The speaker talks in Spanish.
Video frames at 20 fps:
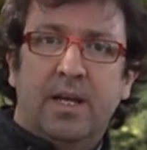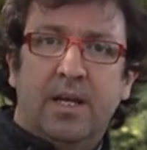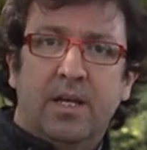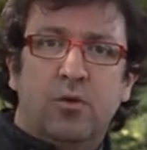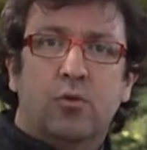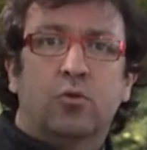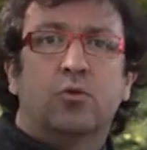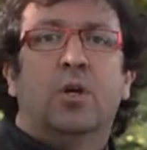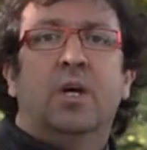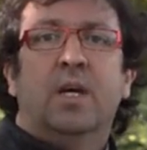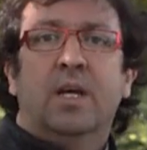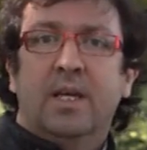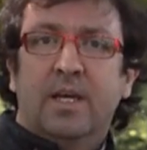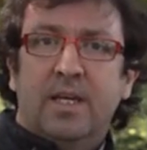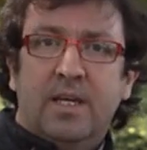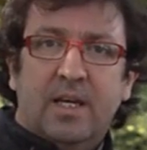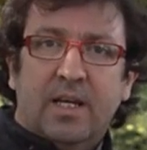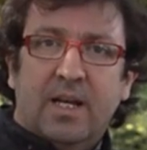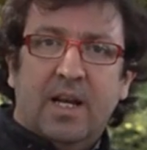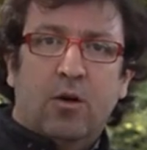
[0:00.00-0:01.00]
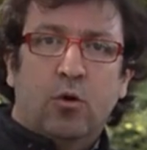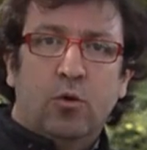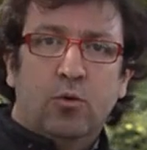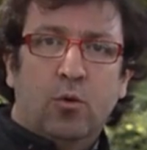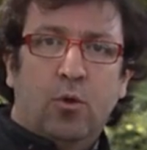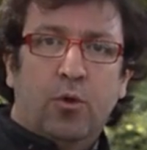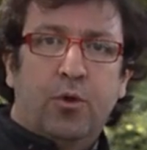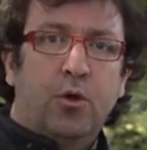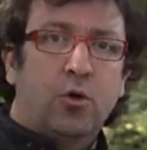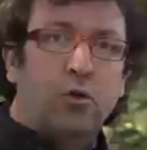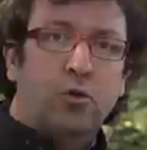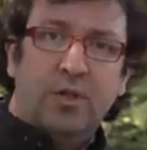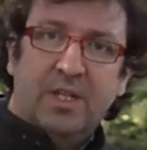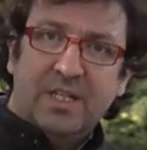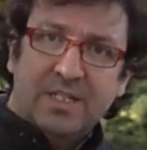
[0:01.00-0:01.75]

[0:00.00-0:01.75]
en ellos, y es la conducción.